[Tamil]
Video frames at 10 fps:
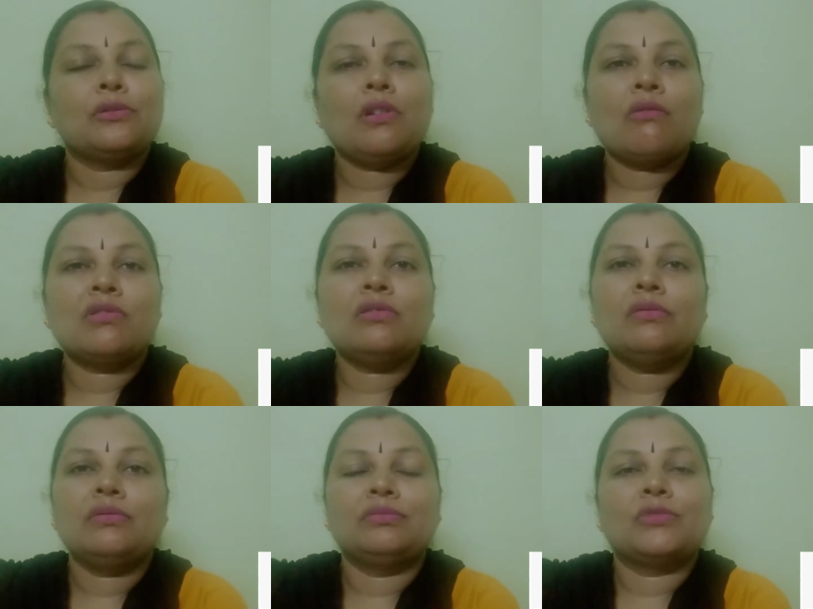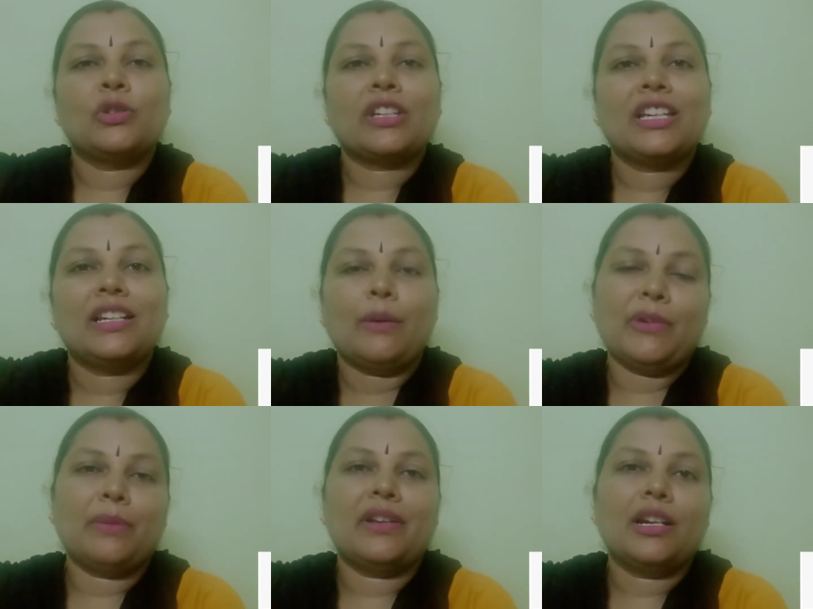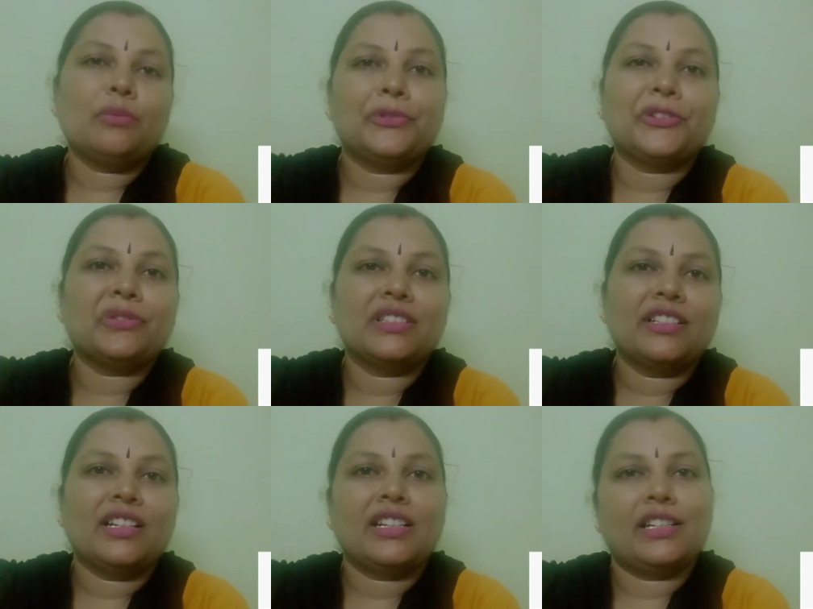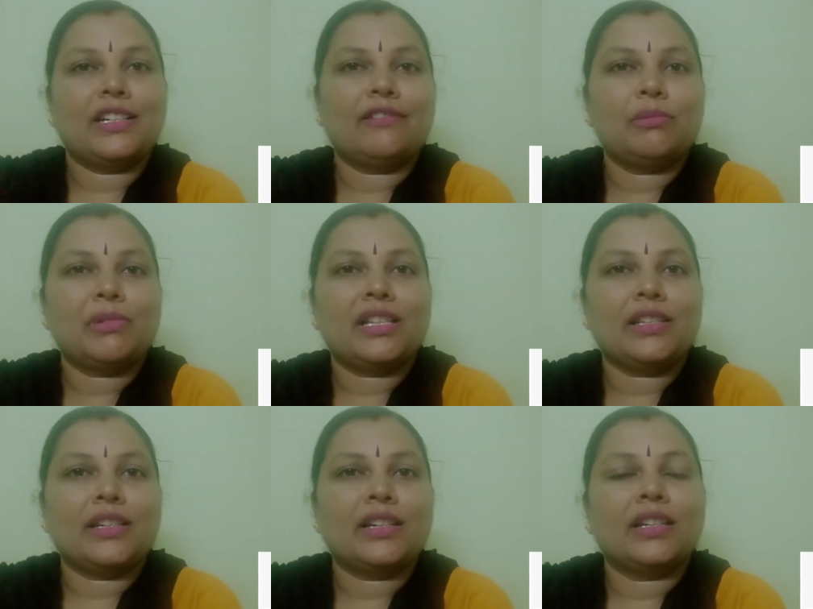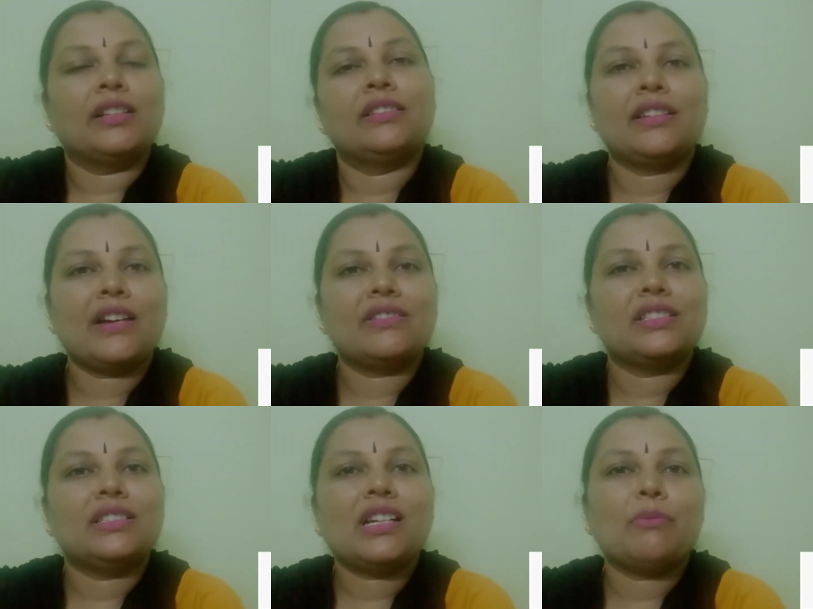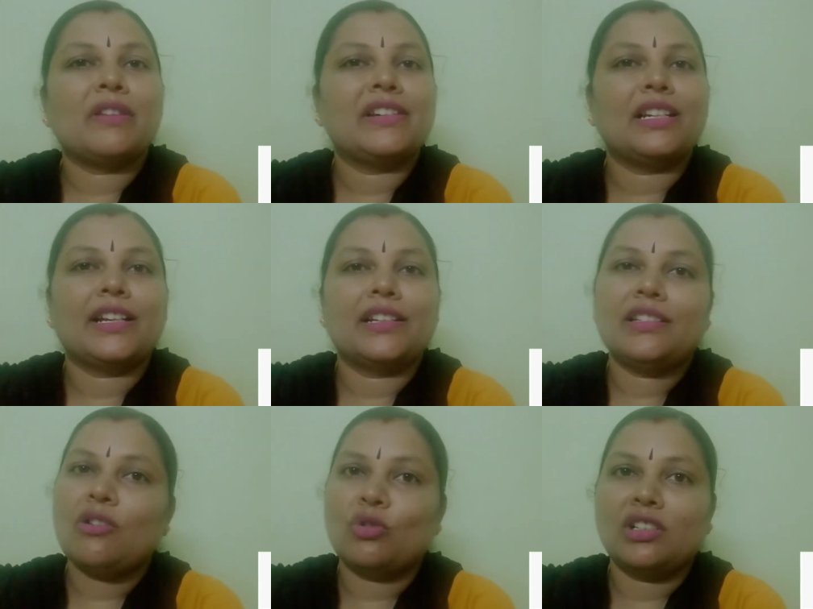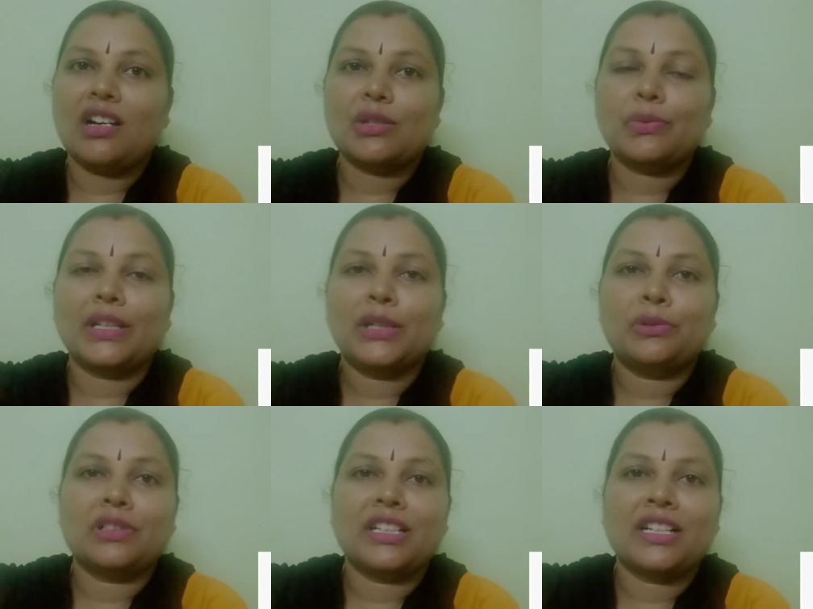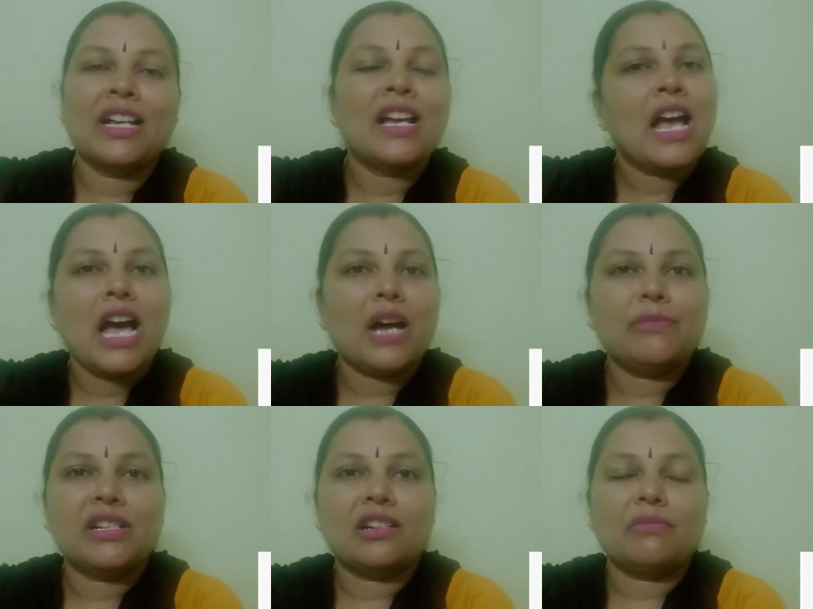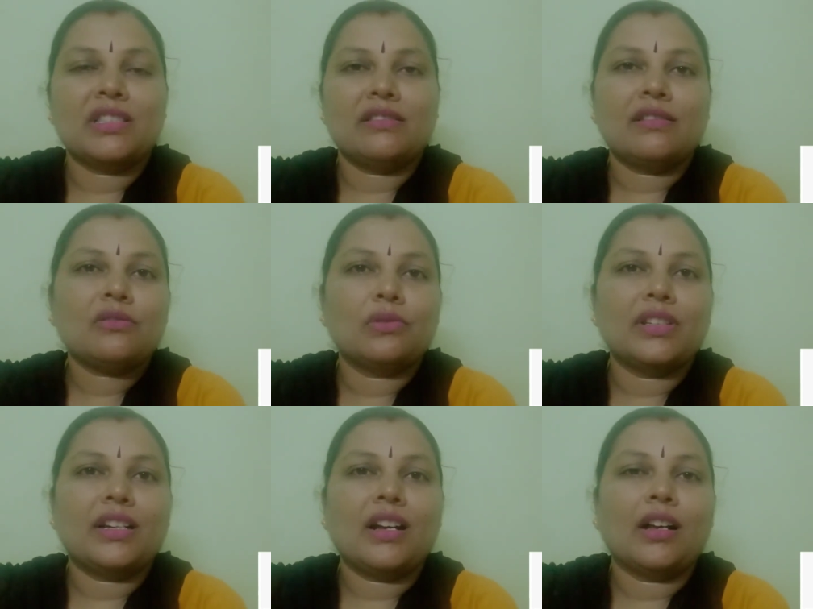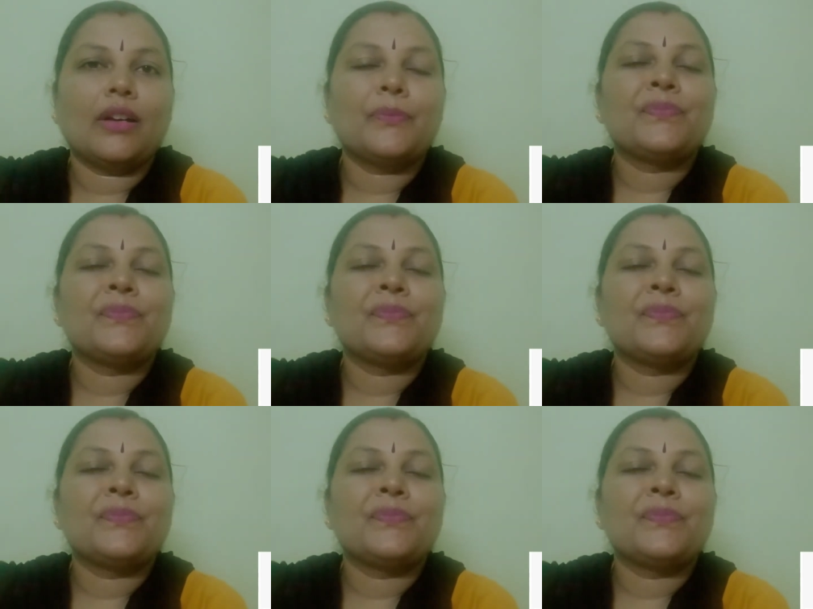ஸோ அவங்களும் ஓகே நம்ம எப்படியானா முன்னுக்கு வந்துடலாம் நீங்கள் கவலைப்படாதீங்க நான் வந்துட்டு அம்மா வீட்டில் கேட்டு நான் உங்களுக்கு காசு வாங்கி கொடுக்குறேன் அப்படின்ற மாதிரி தான் சொல்லியிருக்காங்க